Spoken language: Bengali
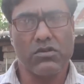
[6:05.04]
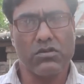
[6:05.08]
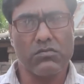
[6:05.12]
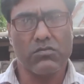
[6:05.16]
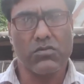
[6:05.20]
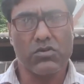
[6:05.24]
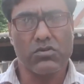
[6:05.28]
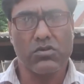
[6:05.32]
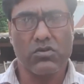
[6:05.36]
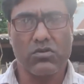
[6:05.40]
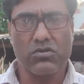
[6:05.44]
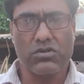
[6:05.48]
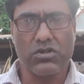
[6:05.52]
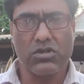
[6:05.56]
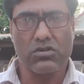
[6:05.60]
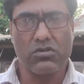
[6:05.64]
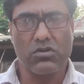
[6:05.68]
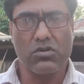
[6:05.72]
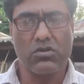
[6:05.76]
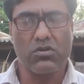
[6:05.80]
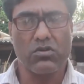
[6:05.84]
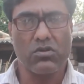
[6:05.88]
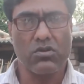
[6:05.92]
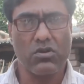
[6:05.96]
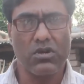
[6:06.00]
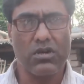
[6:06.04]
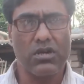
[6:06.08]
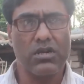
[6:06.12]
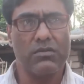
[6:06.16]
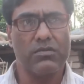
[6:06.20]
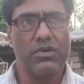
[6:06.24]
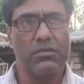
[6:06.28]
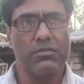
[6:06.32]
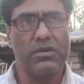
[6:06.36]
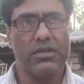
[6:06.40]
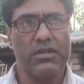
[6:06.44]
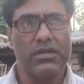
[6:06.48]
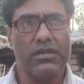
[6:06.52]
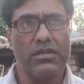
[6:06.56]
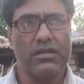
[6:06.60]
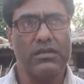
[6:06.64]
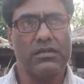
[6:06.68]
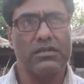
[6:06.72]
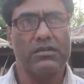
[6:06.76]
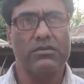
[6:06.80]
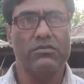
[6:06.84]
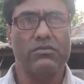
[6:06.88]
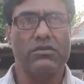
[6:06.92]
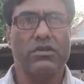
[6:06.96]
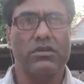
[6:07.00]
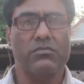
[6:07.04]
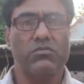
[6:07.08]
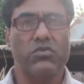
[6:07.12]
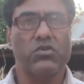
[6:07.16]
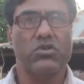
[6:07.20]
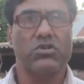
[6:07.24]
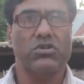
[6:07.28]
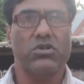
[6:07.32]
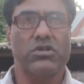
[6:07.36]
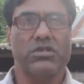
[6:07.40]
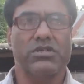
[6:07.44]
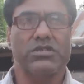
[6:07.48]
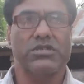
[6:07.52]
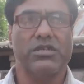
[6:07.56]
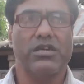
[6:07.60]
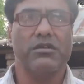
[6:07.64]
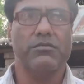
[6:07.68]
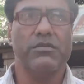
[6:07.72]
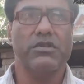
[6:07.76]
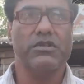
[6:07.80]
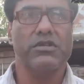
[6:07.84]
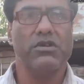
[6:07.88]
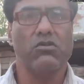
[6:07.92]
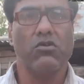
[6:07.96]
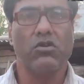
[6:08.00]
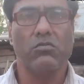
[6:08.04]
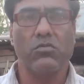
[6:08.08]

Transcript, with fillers: জন্ম সংগ্রহ করার ব্যাপারে ইউনিয়ন পরিষদের চেয়ারম্যানকে